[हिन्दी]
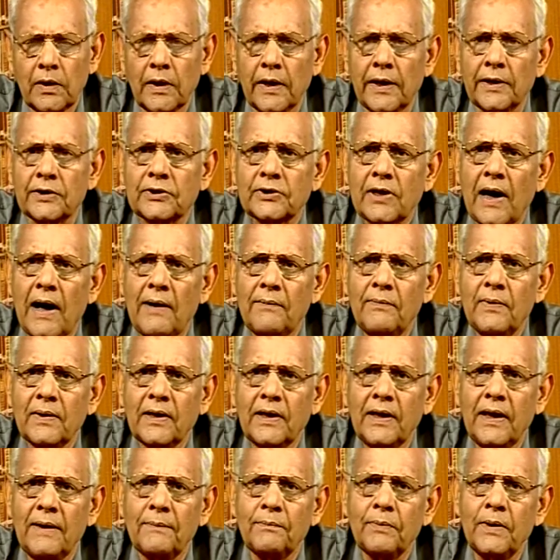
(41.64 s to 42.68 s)
इस काव्य
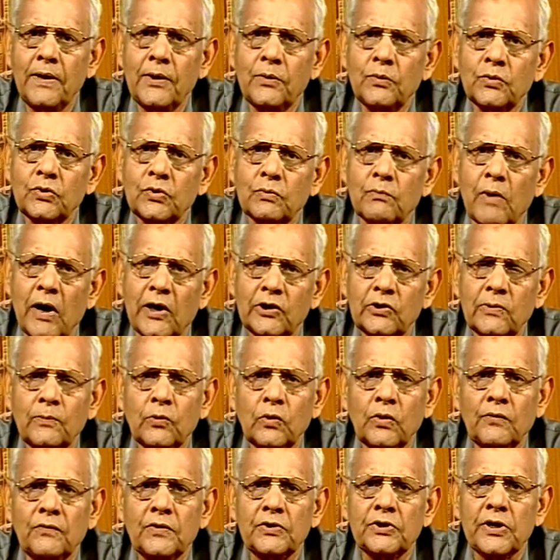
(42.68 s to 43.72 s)
की अपनी कुछ
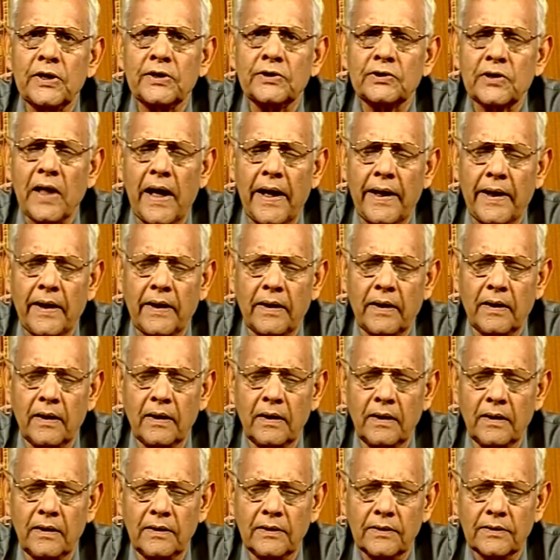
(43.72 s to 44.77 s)
महत्वपूर्ण विशेषताएं हैं
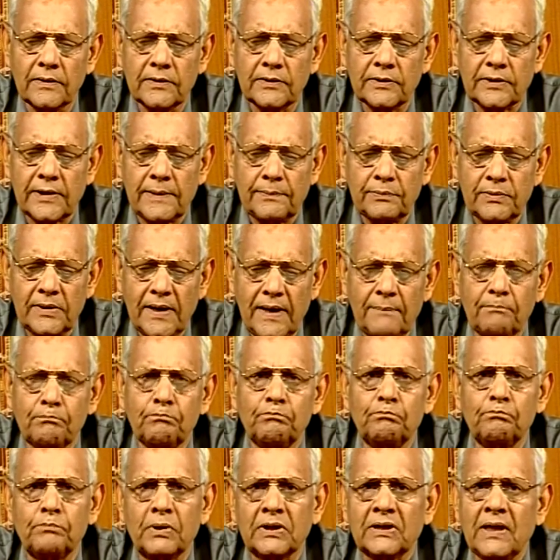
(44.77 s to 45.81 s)
सबसे
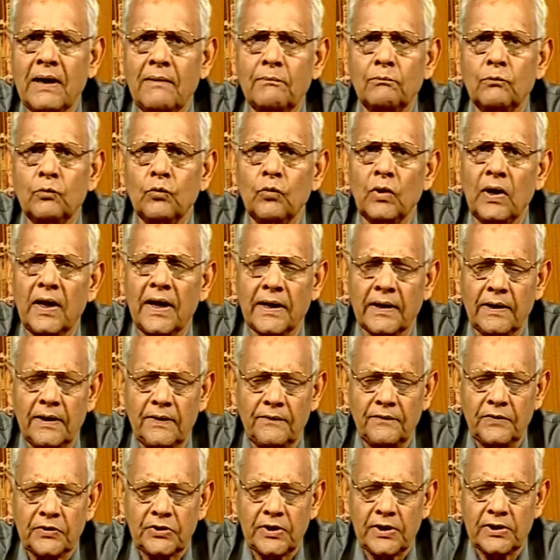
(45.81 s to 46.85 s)
प्रथम उल्लेखनीय
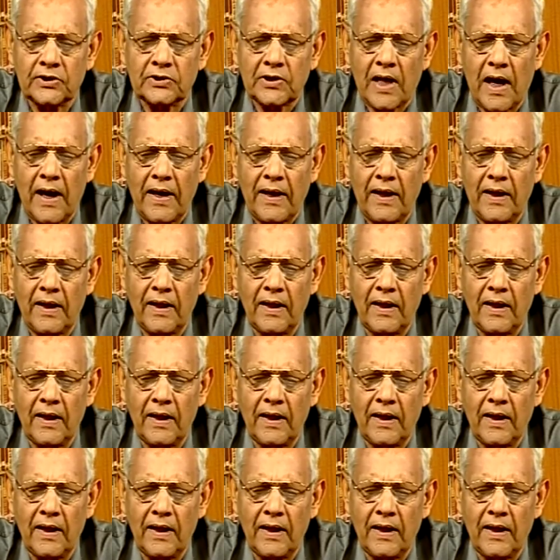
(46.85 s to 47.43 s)
विशेषता है